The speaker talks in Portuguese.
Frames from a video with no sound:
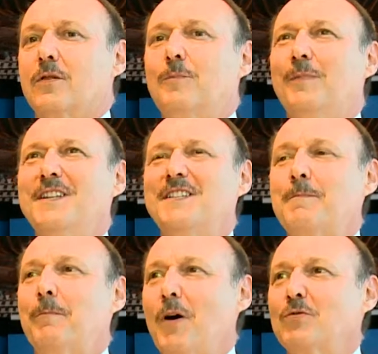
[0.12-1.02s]
O
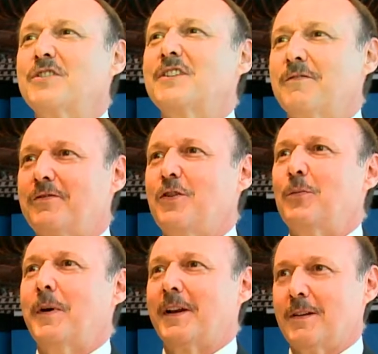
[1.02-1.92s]
principal
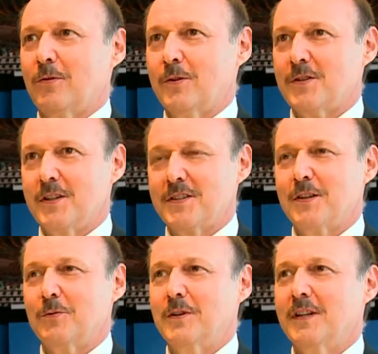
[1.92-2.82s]
desafio para nós na
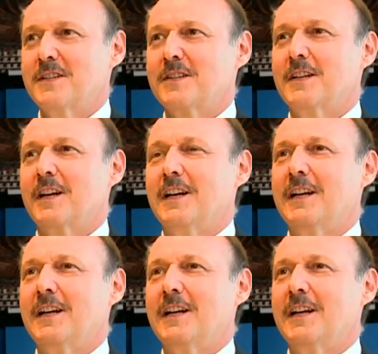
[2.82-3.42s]
segurança